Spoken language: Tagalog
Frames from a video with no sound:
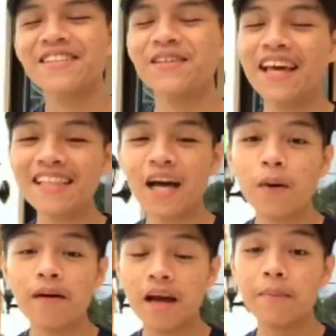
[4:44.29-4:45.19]
So nakita
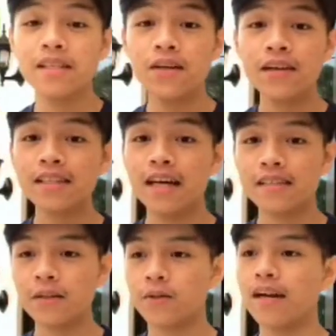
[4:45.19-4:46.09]
ko marami sa inyo
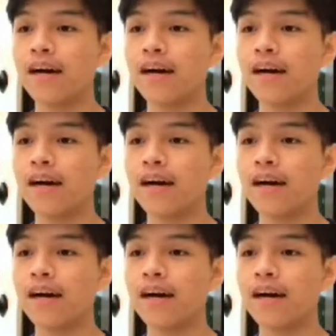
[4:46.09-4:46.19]
nagtatanong